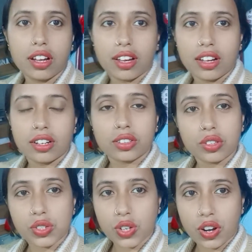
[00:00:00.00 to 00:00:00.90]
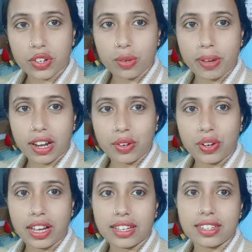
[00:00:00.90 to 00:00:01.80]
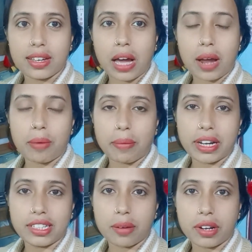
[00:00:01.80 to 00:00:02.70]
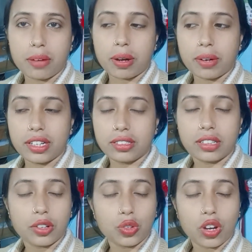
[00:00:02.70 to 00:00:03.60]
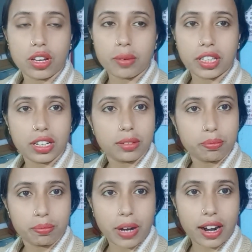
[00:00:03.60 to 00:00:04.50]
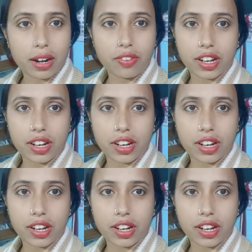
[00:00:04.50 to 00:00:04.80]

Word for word: তো চলো একটু মেলা ঘুরে আসি আর বাবাই যাবে না বাবাই যেহেতু ওই আমাদের পাড়ার ফাংশানে